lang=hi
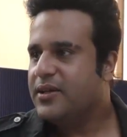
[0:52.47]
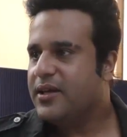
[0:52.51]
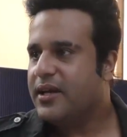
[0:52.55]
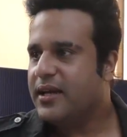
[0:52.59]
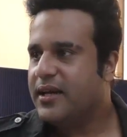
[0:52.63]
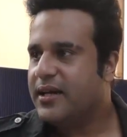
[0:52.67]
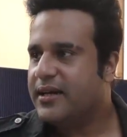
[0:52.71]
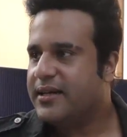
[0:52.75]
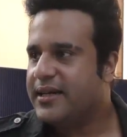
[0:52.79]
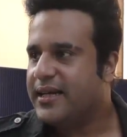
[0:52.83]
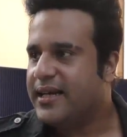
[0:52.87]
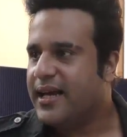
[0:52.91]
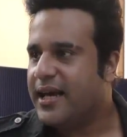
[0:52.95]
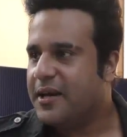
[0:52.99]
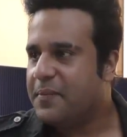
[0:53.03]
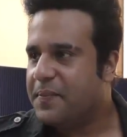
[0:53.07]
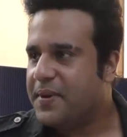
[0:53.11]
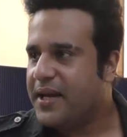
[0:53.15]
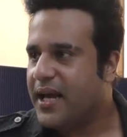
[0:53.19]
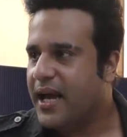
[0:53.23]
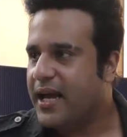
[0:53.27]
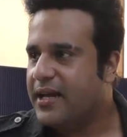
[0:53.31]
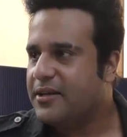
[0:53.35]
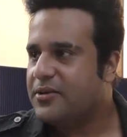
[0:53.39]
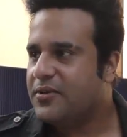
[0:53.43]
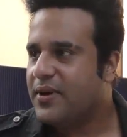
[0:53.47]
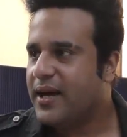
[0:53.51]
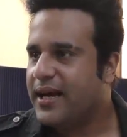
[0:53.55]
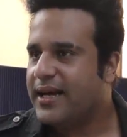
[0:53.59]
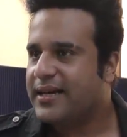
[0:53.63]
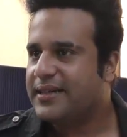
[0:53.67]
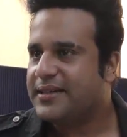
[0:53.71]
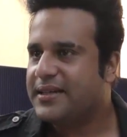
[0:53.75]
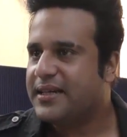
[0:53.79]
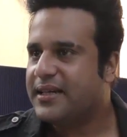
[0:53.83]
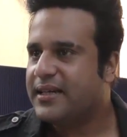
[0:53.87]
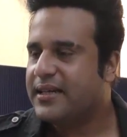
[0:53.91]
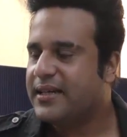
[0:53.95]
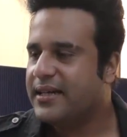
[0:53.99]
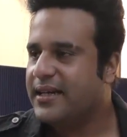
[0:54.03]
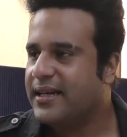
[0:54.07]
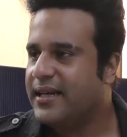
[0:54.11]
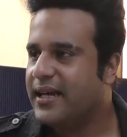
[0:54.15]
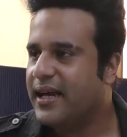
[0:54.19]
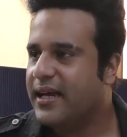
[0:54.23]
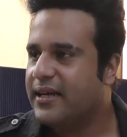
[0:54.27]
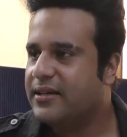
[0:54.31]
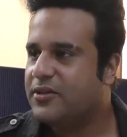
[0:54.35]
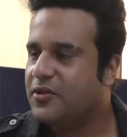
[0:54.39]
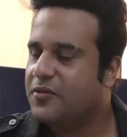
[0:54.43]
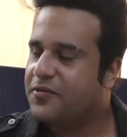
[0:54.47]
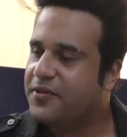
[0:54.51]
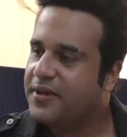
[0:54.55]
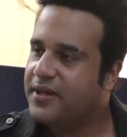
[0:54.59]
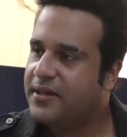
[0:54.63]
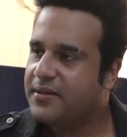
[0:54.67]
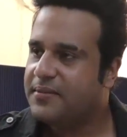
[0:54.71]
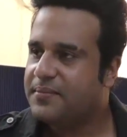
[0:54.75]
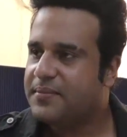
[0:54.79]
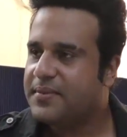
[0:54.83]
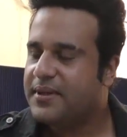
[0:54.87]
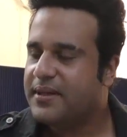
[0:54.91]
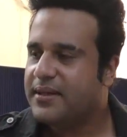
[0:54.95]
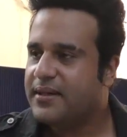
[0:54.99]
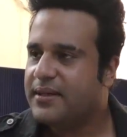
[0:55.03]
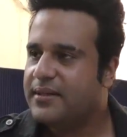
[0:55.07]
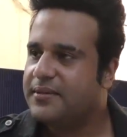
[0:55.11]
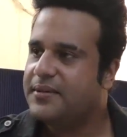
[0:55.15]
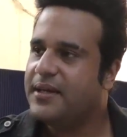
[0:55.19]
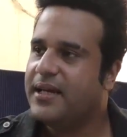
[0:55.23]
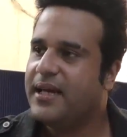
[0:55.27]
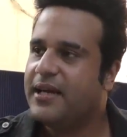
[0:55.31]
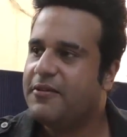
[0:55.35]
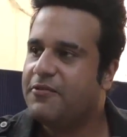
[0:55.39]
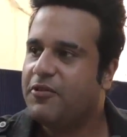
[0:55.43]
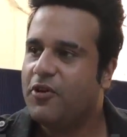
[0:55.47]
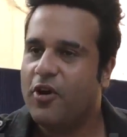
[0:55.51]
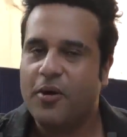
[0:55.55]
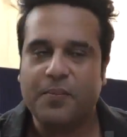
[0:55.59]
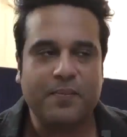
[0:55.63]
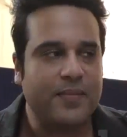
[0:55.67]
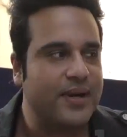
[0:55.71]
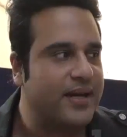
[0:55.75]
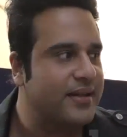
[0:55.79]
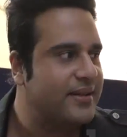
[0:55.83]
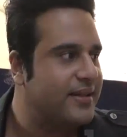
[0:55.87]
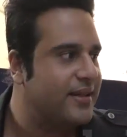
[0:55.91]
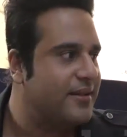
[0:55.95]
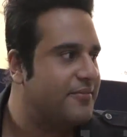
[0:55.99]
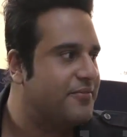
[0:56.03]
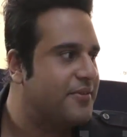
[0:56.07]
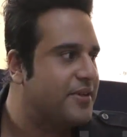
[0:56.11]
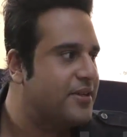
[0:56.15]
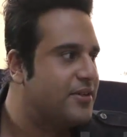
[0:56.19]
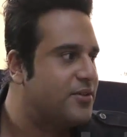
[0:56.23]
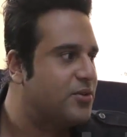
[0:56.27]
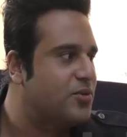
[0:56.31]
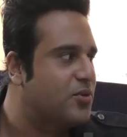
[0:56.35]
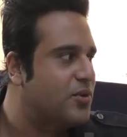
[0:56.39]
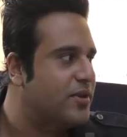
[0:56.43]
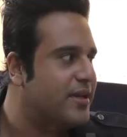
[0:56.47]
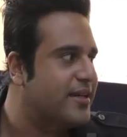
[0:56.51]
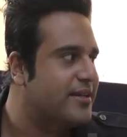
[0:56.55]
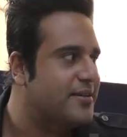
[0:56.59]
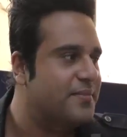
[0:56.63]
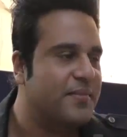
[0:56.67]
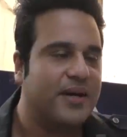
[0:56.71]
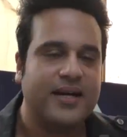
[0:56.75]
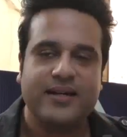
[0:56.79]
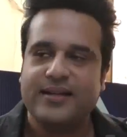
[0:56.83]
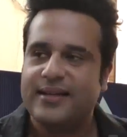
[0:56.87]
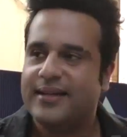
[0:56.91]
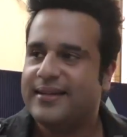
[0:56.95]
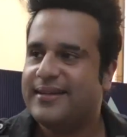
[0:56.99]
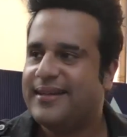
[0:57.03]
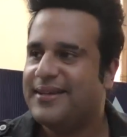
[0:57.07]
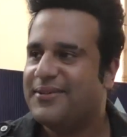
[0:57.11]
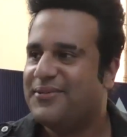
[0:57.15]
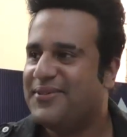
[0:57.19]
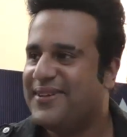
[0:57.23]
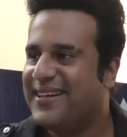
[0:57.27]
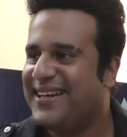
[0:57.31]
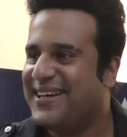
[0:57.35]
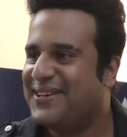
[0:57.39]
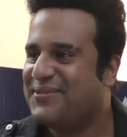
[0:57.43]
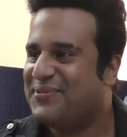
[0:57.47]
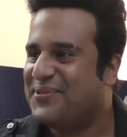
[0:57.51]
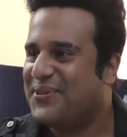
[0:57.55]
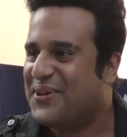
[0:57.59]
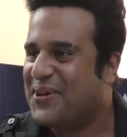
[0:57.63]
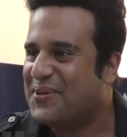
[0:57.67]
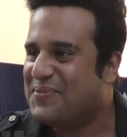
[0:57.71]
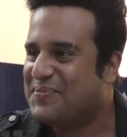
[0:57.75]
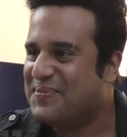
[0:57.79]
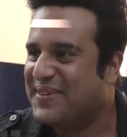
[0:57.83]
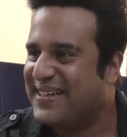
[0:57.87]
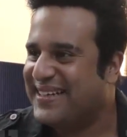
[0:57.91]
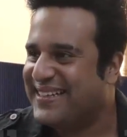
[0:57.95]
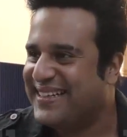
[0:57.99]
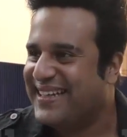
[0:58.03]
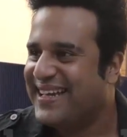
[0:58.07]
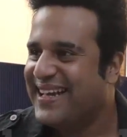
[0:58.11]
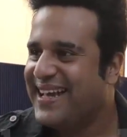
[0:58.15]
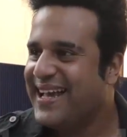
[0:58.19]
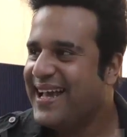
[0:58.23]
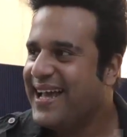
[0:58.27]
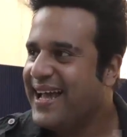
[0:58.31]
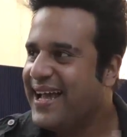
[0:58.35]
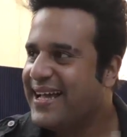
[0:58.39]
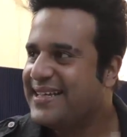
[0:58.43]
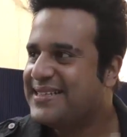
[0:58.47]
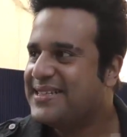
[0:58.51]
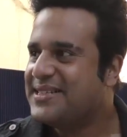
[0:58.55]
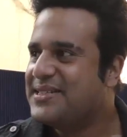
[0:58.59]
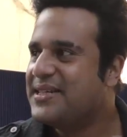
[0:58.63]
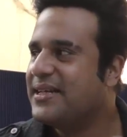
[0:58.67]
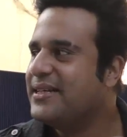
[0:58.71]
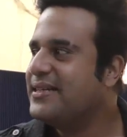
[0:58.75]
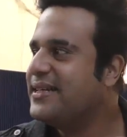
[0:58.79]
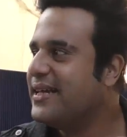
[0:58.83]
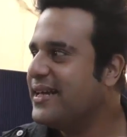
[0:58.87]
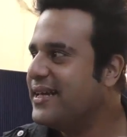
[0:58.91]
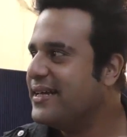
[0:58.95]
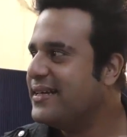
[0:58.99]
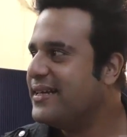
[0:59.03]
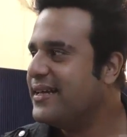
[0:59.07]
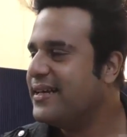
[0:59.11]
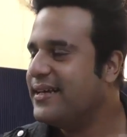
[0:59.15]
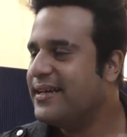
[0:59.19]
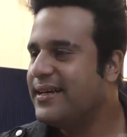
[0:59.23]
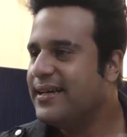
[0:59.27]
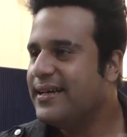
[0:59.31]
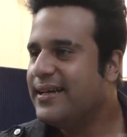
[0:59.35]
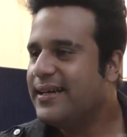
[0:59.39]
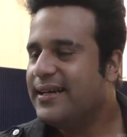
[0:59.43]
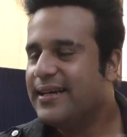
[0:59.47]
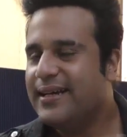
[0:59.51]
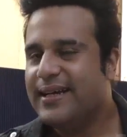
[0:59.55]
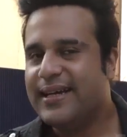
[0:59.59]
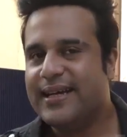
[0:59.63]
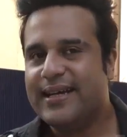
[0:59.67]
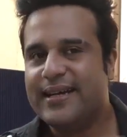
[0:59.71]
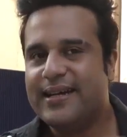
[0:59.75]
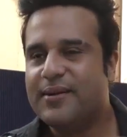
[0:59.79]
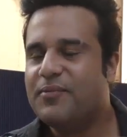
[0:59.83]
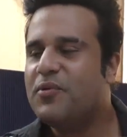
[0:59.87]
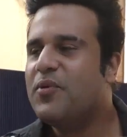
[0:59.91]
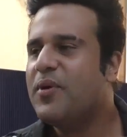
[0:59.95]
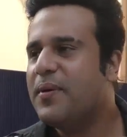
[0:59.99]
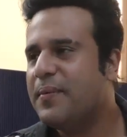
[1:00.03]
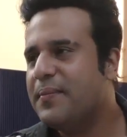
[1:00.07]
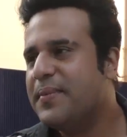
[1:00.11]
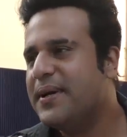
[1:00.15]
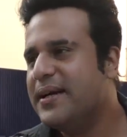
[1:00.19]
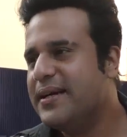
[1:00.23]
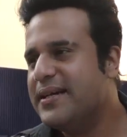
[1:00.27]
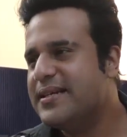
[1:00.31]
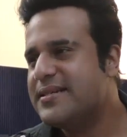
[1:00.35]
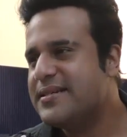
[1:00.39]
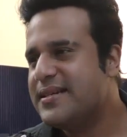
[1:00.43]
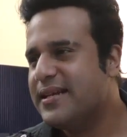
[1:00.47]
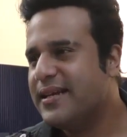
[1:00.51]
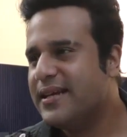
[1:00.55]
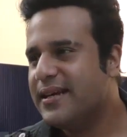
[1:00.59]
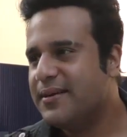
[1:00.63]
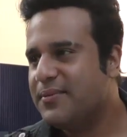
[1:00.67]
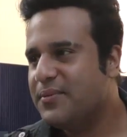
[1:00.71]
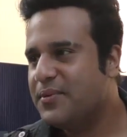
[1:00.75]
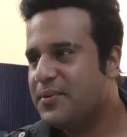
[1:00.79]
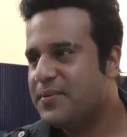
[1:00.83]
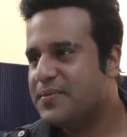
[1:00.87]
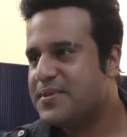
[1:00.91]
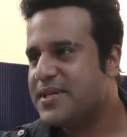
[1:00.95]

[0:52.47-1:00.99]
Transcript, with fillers: कि टीआरपी आई तो आई ठीक नहीं आई तो फिर एक फ्लॉप मारते हैं फिर दो हिट मार देते हैं फिर एक फ्लॉप मार ऐसे चलता रहता है लेकिन वो इंडस्ट्री का वो